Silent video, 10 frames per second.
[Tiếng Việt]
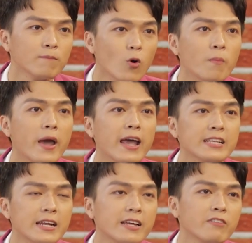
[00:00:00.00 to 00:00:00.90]
bố mẹ
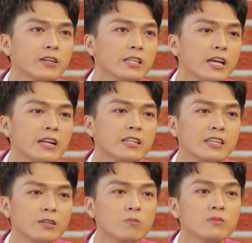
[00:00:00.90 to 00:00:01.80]
gia đình và người thân
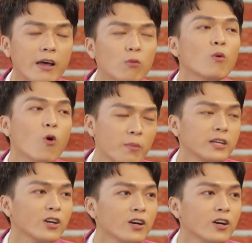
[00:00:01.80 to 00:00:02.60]
thì cũng sẽ ủng hộ mình